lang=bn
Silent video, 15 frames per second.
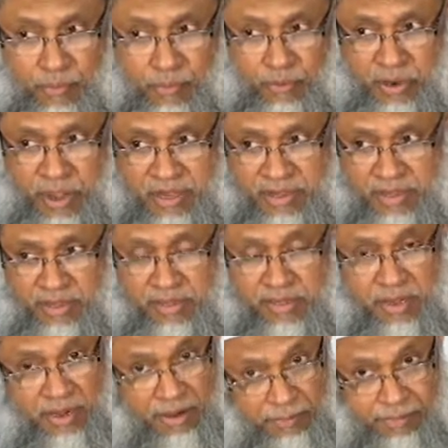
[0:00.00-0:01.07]

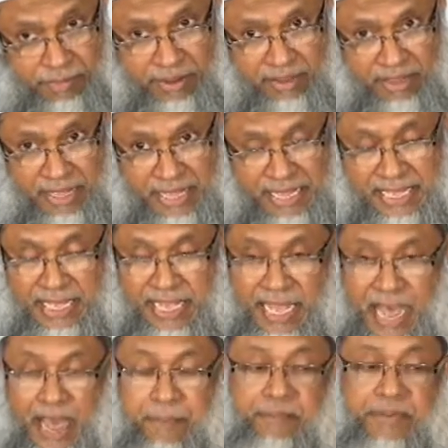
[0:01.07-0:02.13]
মুনাশাদাতে রব্বাক
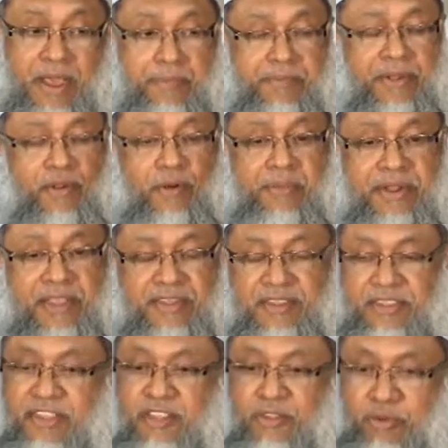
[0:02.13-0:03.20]
আপনি আপনার রবের
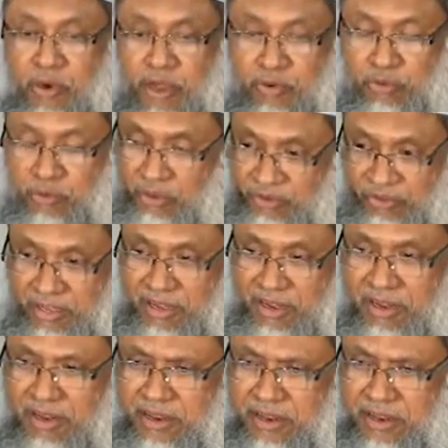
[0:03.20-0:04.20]
কাছে যে দোয়া করছেন